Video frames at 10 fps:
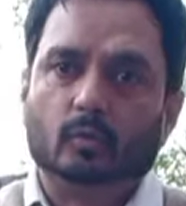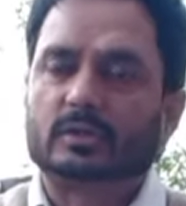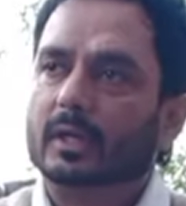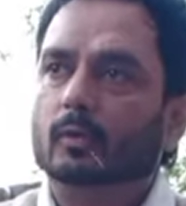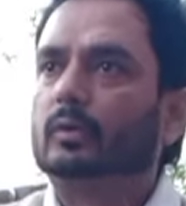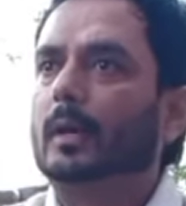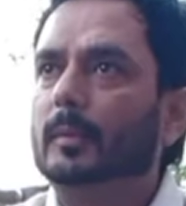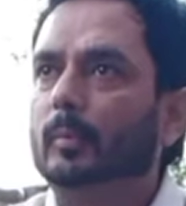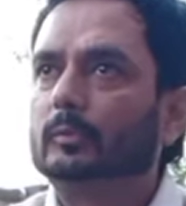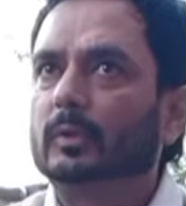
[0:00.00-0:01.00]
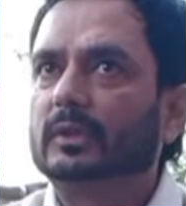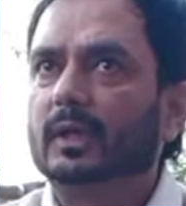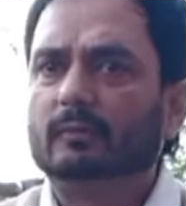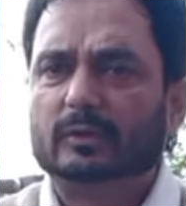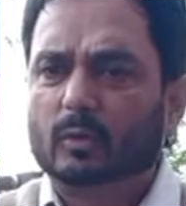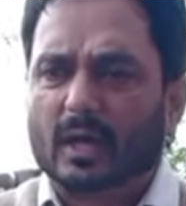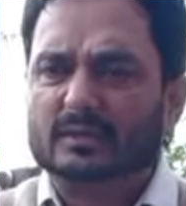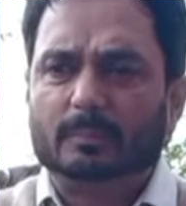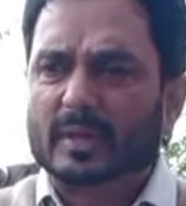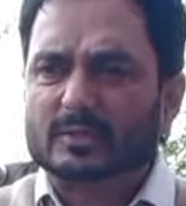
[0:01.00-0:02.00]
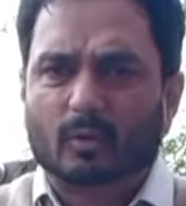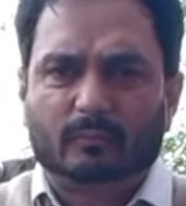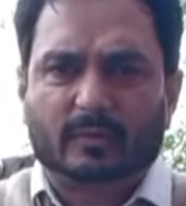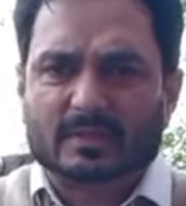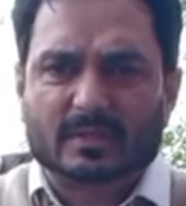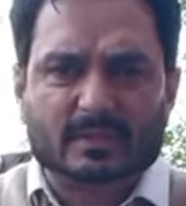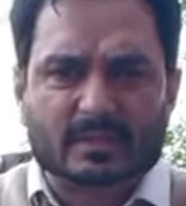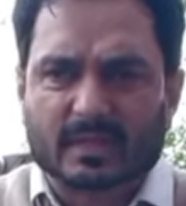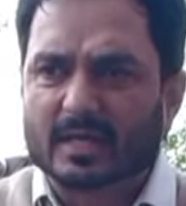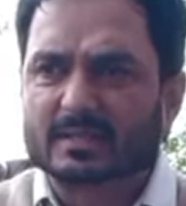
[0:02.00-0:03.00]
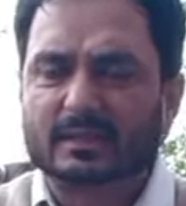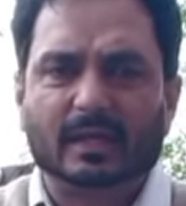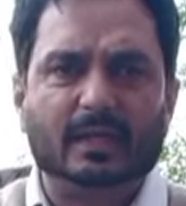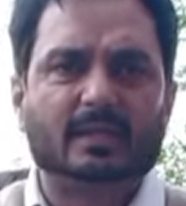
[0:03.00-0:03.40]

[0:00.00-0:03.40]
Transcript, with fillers: उसके लिए उनका भी बहुत बहुत धन्यवाद और आज ये प्रेस कॉन्फ्रेंस किसी सियासत के